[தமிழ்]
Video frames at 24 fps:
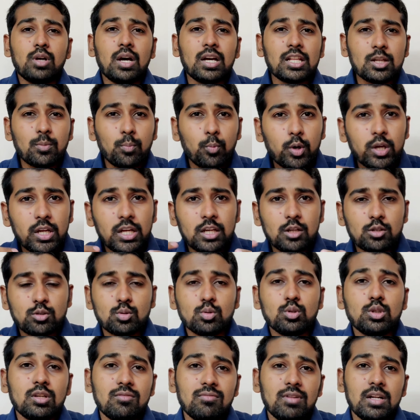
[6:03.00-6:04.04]
ஸோ அதை போய் நீங்கள்
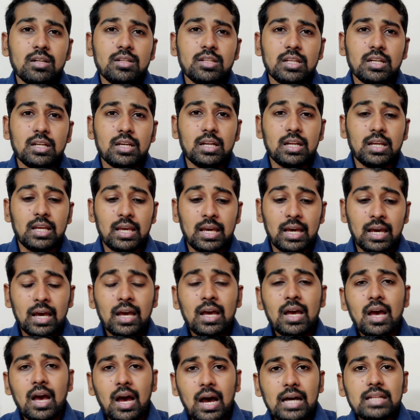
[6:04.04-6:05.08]
சுட்டு வீழ்த்தி இருக்கிறீங்க
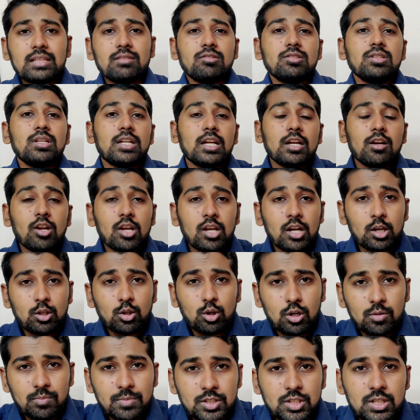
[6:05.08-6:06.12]
அது வந்து ரெகுலராக
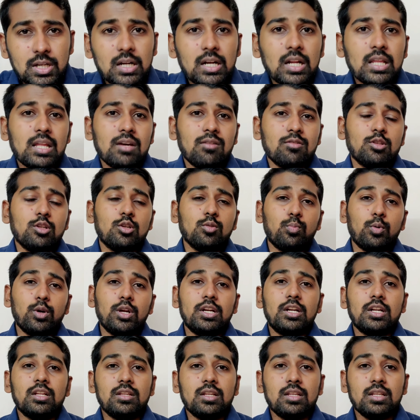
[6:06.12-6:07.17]
அதோட மிஷனில் தான் வந்துட்டு
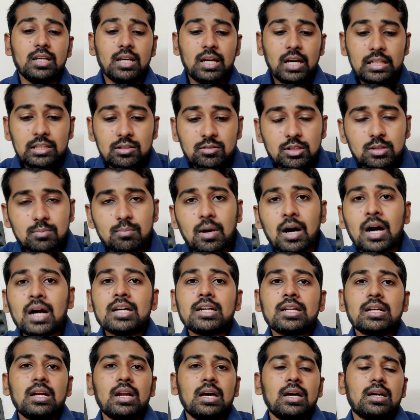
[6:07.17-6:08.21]
போயிட்டு இருந்தது அது வந்து
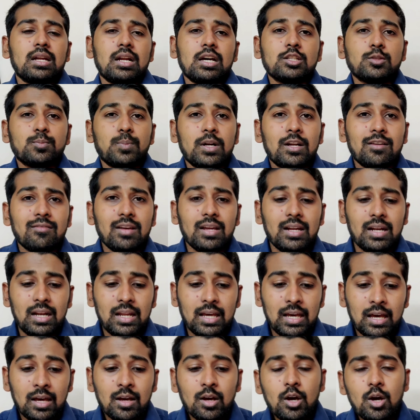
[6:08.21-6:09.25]
பார்டர்லாம் கிராஸ் பண்ணவே
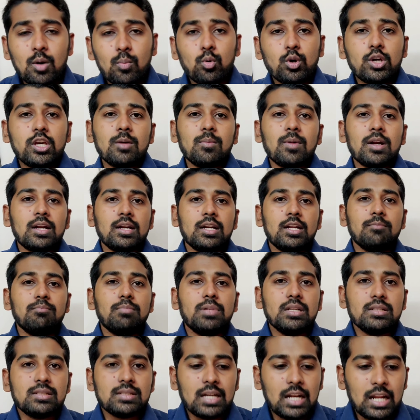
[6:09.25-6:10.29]
இல்லை முக்கியமான
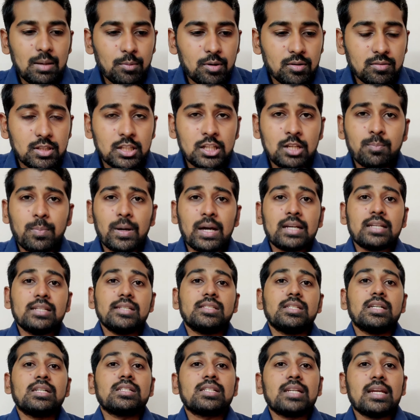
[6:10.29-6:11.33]
டெப்ரிஸ் எல்லாமே வந்துட்டு
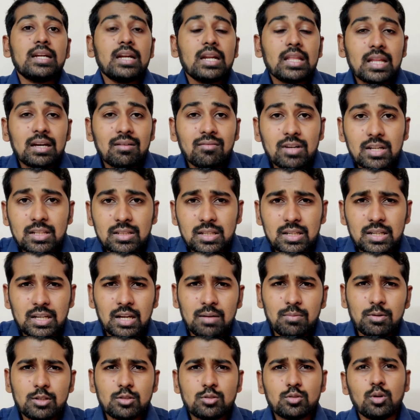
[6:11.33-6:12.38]
பாகிஸ்தான் சைடில் தான்
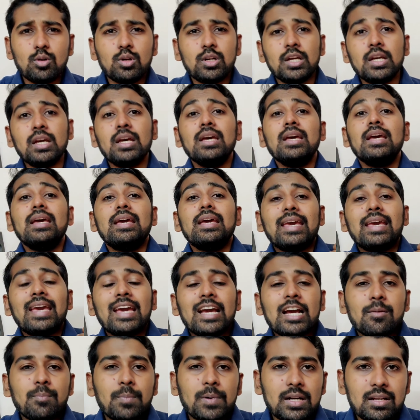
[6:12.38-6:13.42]
விழுந்திருக்கு அப்படின்னு சொல்லிட்டு
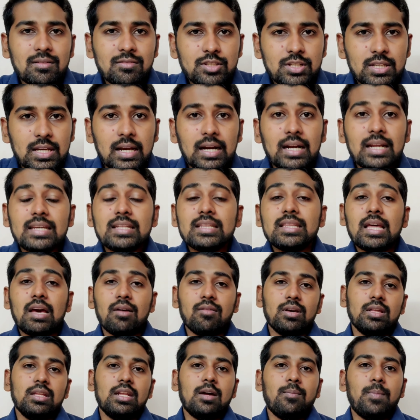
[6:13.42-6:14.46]
ஏகப்பட்ட விஷயங்களை
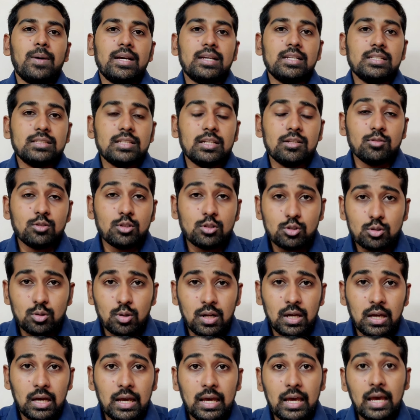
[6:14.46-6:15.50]
இந்தியாவுக்கு எதிராக பாகிஸ்தான் வந்துட்டு
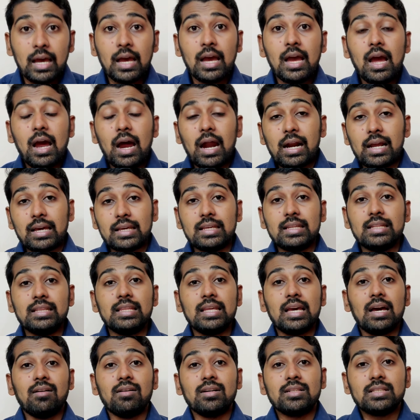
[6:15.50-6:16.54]
சொன்னாங்க ஆனால்
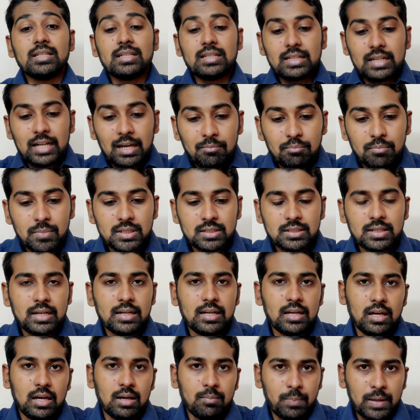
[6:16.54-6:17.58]
இந்தியா வந்து நம்ம
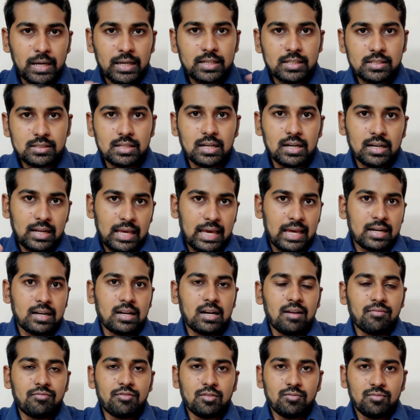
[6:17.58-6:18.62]
சைடு பாகிஸ்தான்
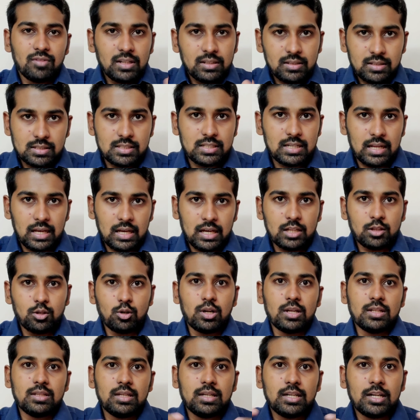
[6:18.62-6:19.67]
ஏர்கிராஃப்ட் விழுந்துச்சுல
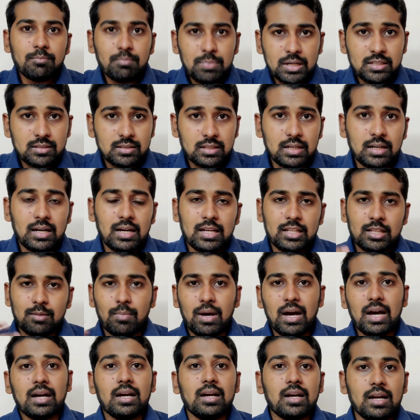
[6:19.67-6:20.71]
அதோட அந்த டெப்ரிஸ் இருக்குல்ல
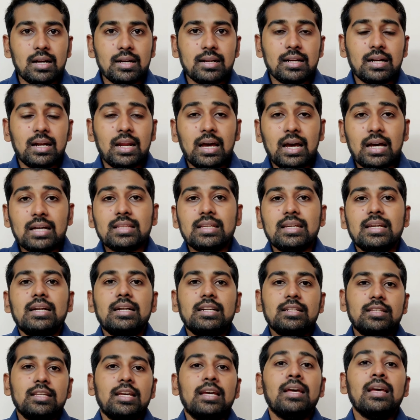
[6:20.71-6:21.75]
அந்த பாகங்கள் இருக்குல்ல அதை
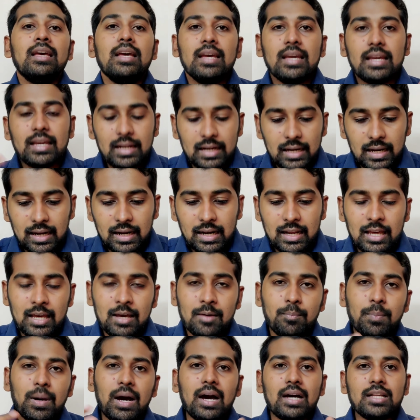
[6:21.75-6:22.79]
எடுத்து இல்லை இல்லை
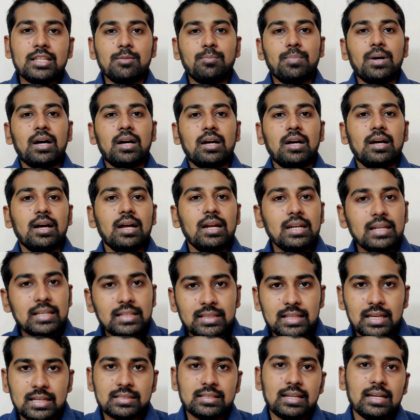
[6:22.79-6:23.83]
பாதி பாகங்கள்
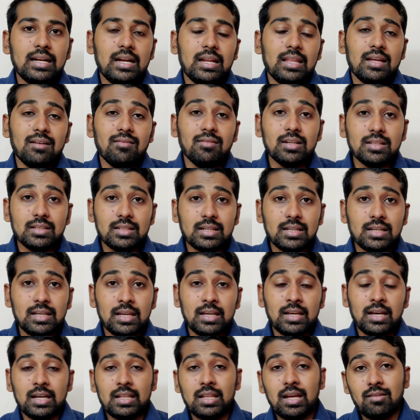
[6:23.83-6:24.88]
இந்தியா சைடில் மிஸ்டேக்கில் தான்
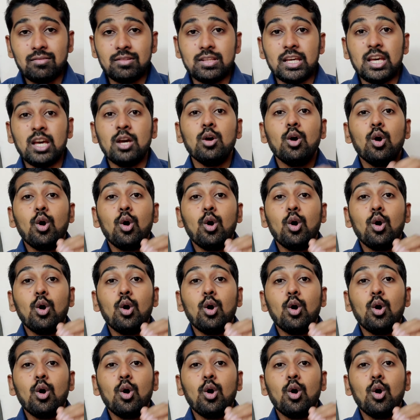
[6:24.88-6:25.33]
விழுந்திருக்கு அதாவது